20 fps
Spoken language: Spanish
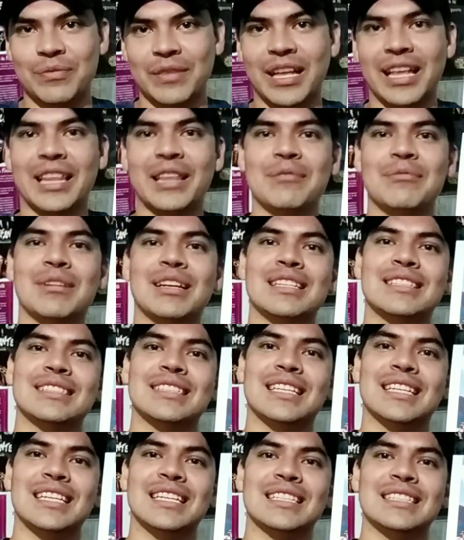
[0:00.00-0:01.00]
Además
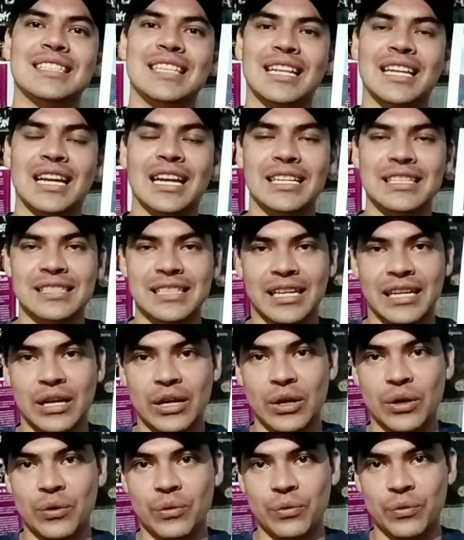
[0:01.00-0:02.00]
que se
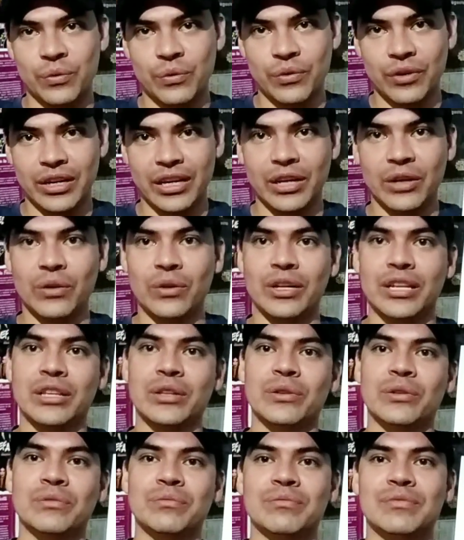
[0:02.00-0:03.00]
realizará un
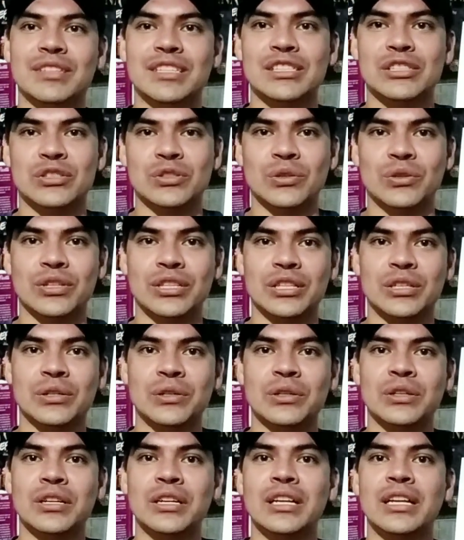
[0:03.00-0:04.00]
recorrido
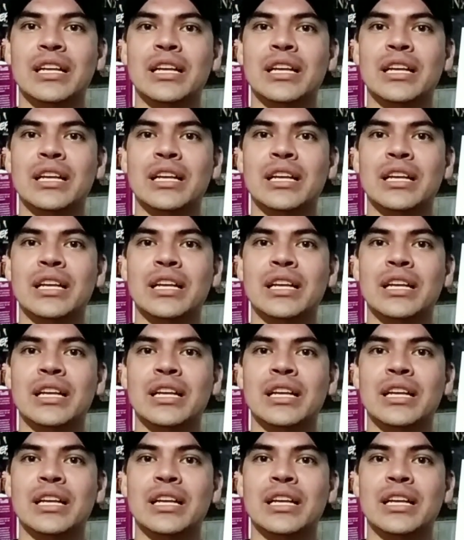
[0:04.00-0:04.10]
histórico,